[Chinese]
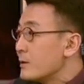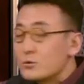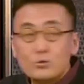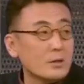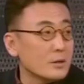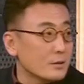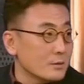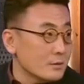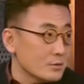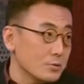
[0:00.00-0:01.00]
所以
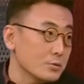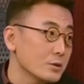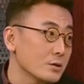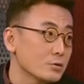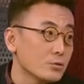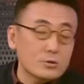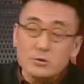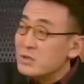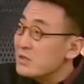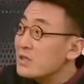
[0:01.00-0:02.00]
有有些人说
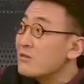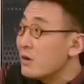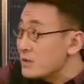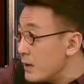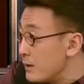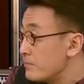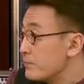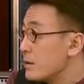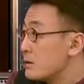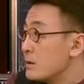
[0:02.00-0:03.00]
说你这个网站，
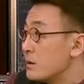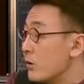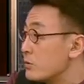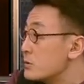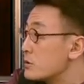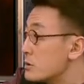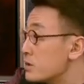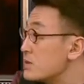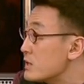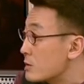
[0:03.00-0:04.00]
你搞的这是
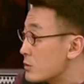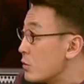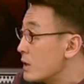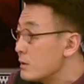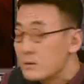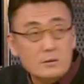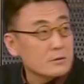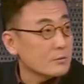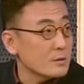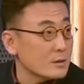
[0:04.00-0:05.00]
什么价值观，
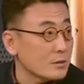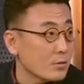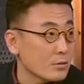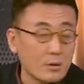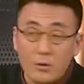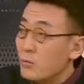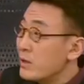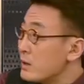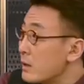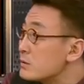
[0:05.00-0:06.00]
是吗？这套老
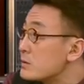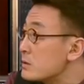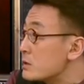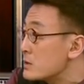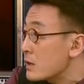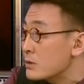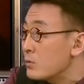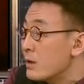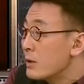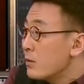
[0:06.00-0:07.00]
棺材瓤子的这个价值
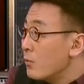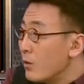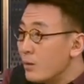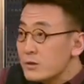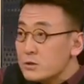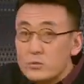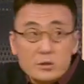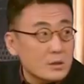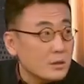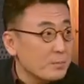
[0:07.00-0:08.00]
观，我们受
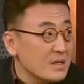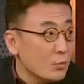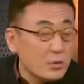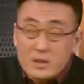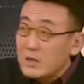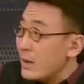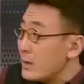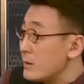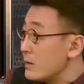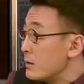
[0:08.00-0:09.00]
的这个逼婚的压
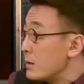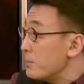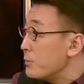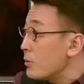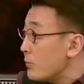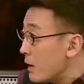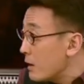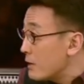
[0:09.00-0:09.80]
力难道还不够吗？